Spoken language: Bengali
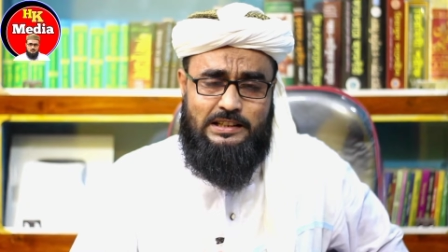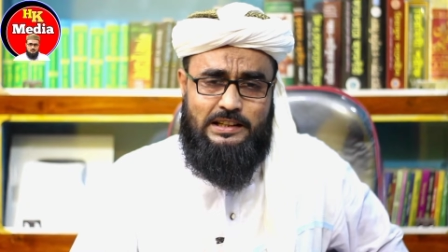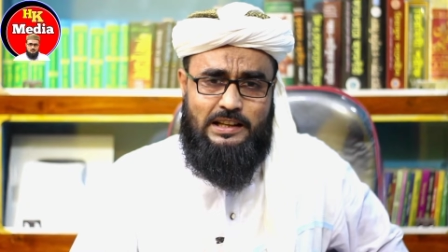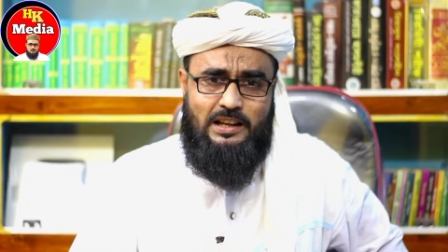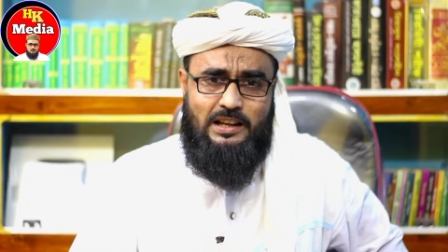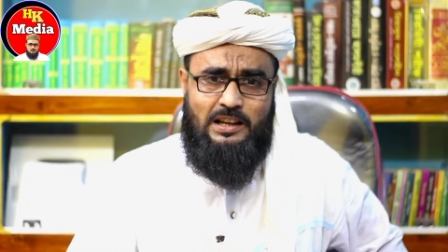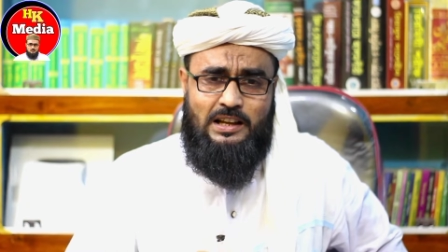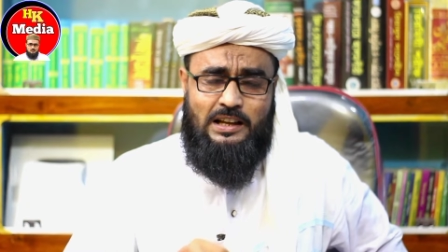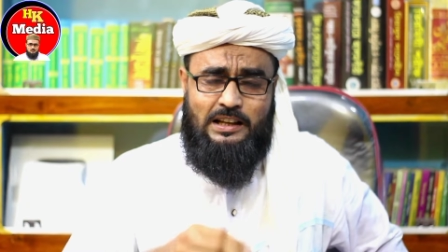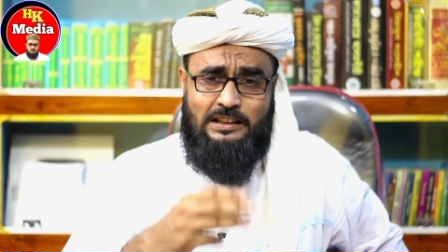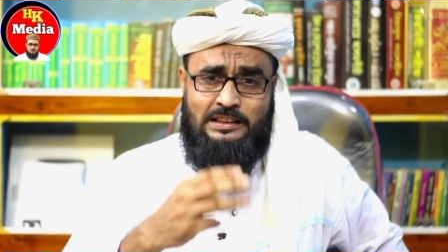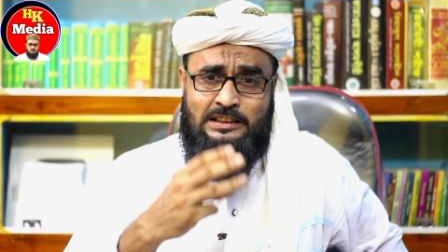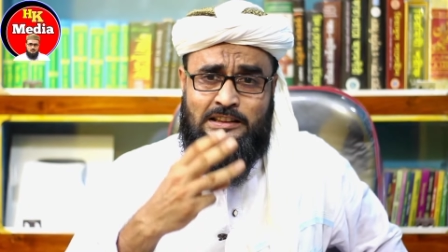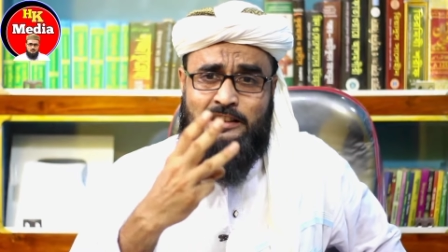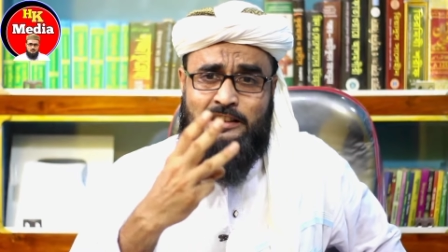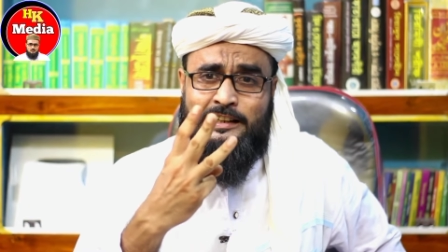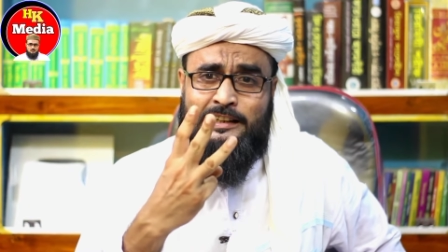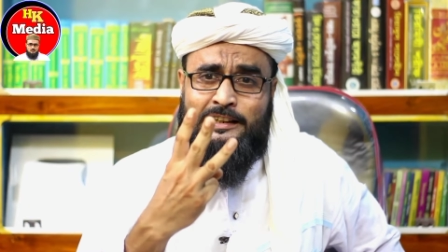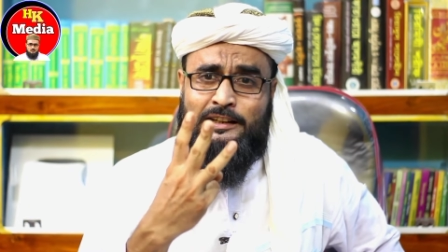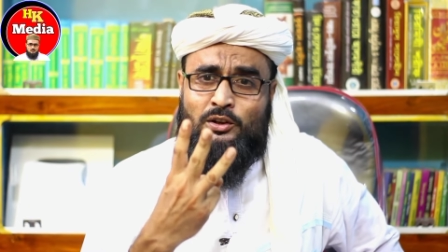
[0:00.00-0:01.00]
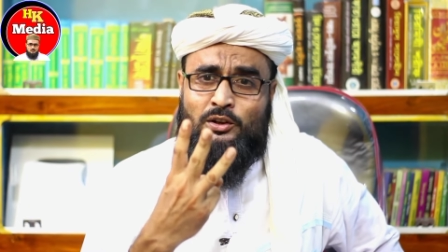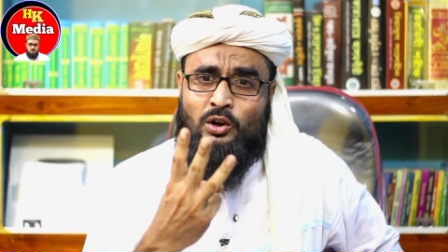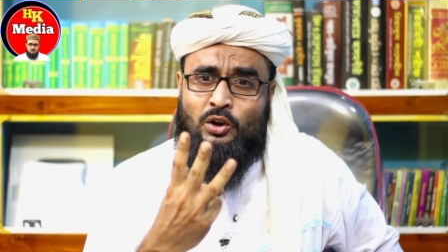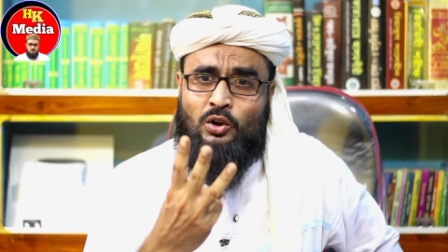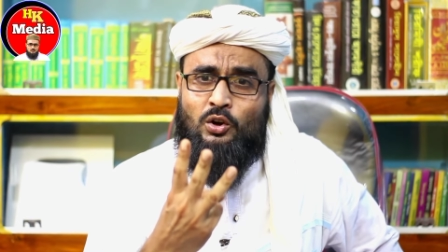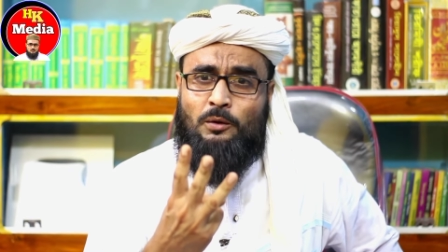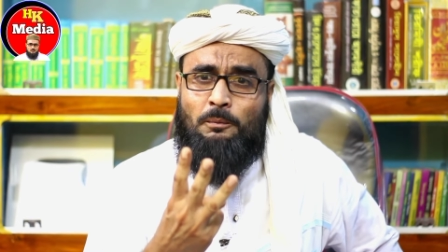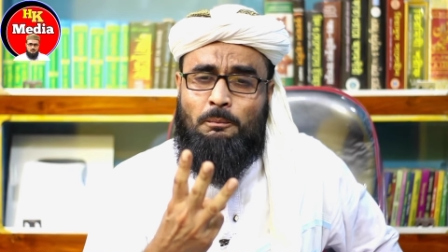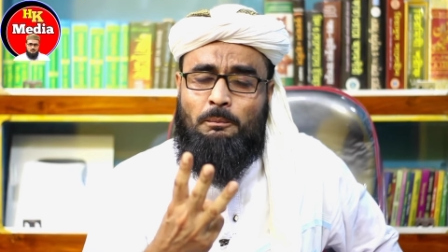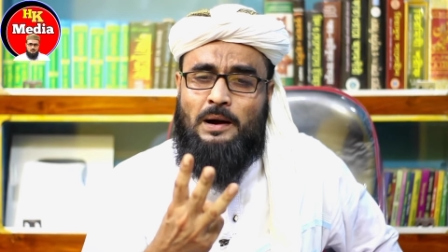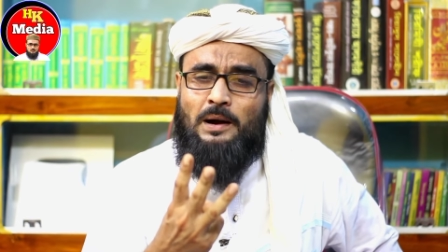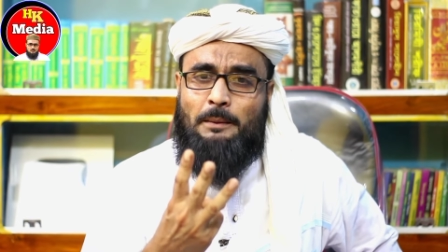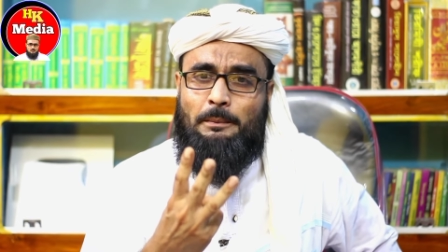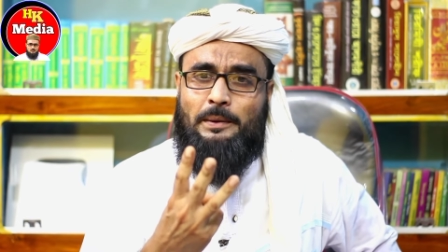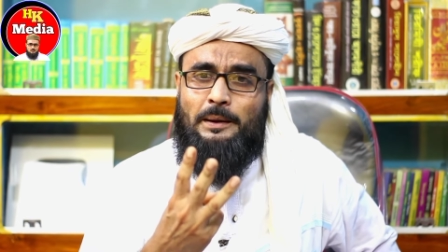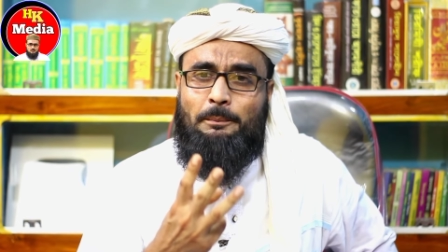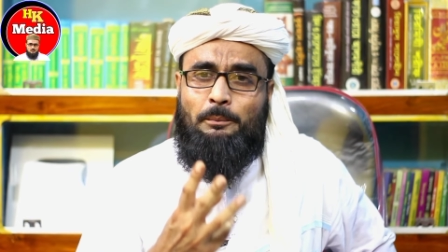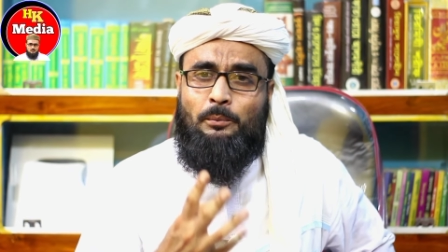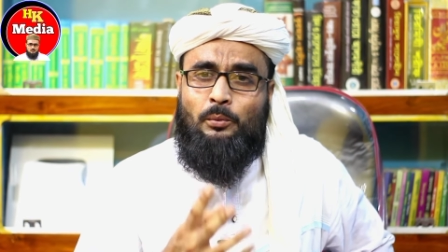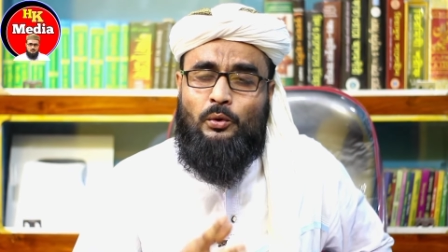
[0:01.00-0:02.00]
দিয়ে তিন
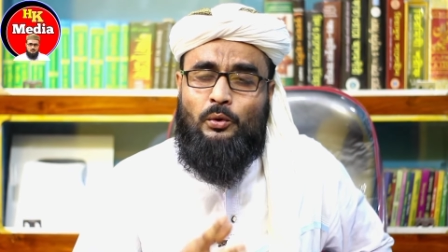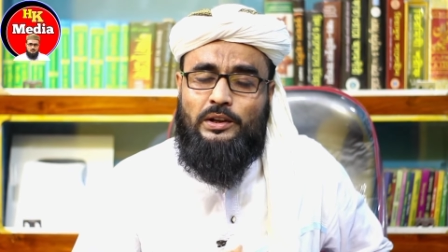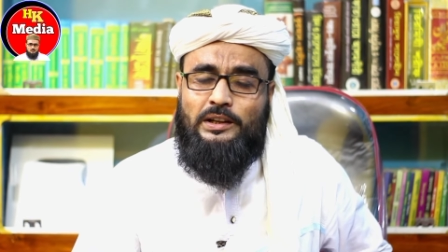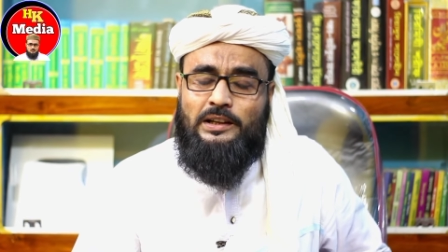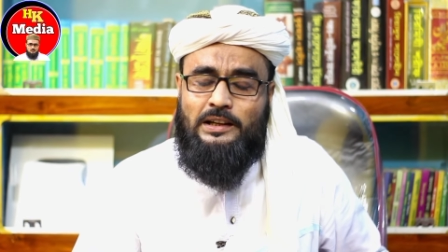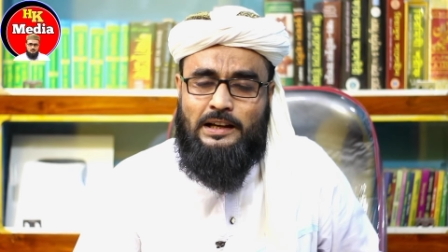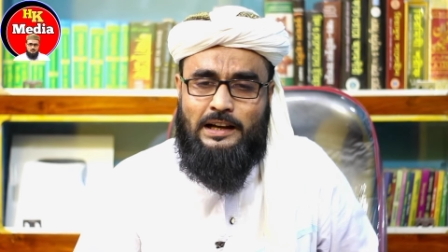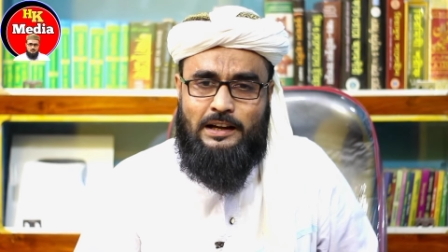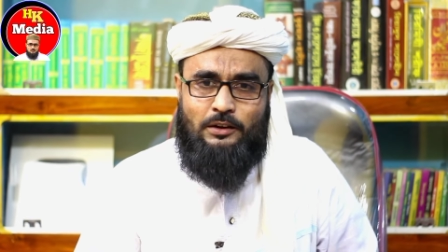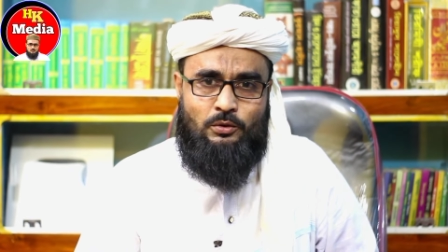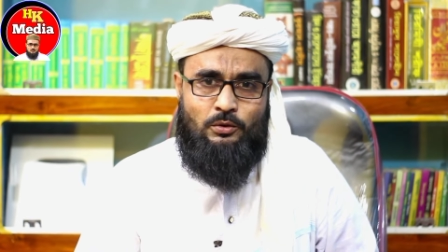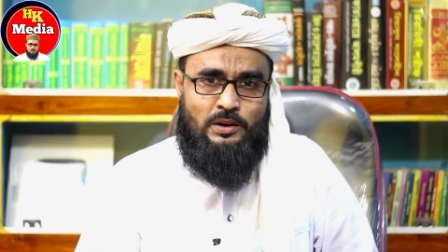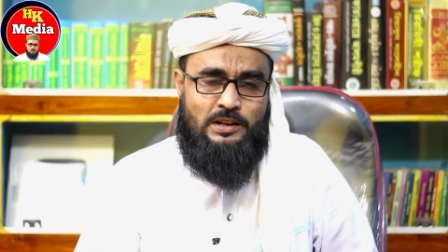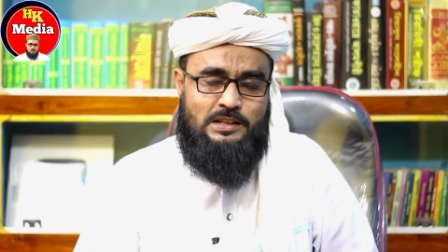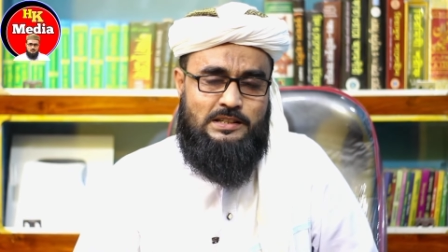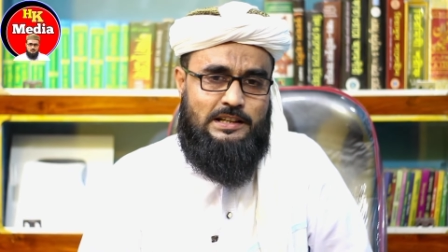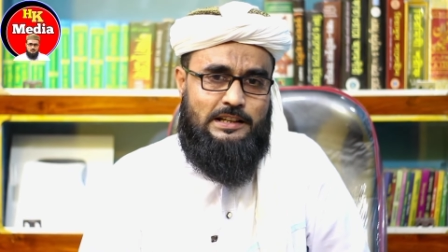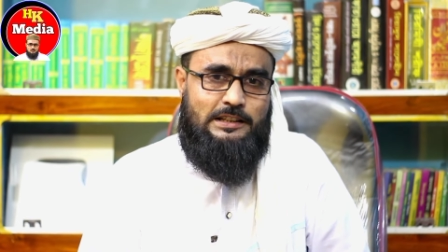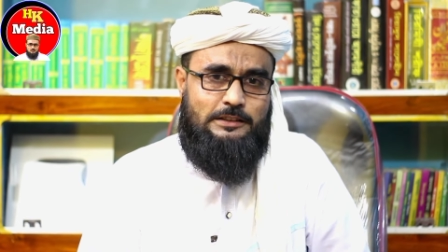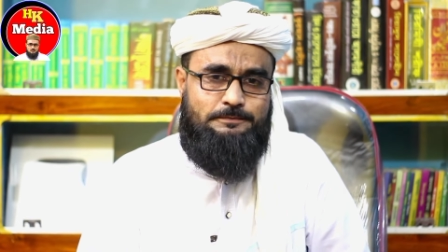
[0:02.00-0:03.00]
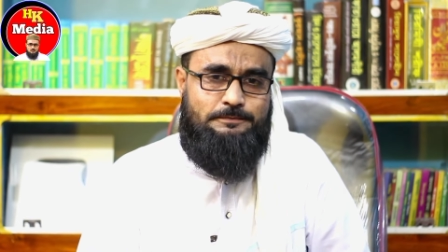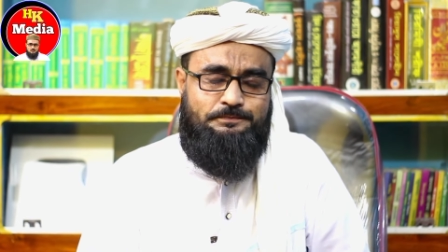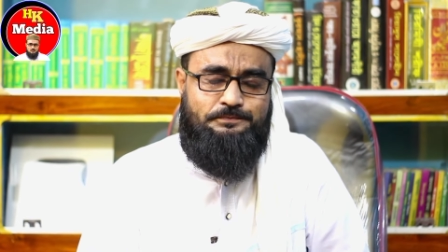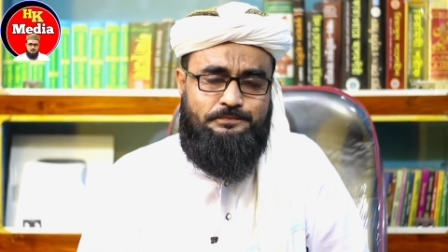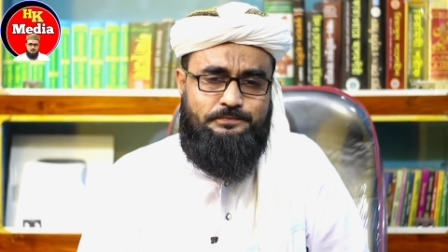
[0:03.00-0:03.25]
রকমভাবে পরীক্ষা করা যায়